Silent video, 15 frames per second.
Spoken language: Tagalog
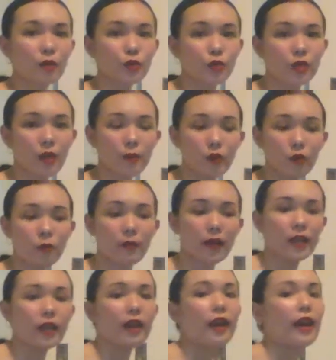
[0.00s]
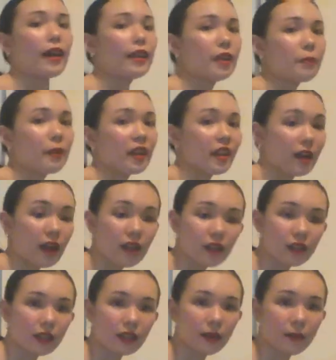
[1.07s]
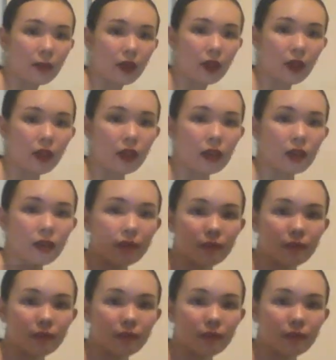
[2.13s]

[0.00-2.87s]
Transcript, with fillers: gusto namin kumain ng kanin. May kanin kami.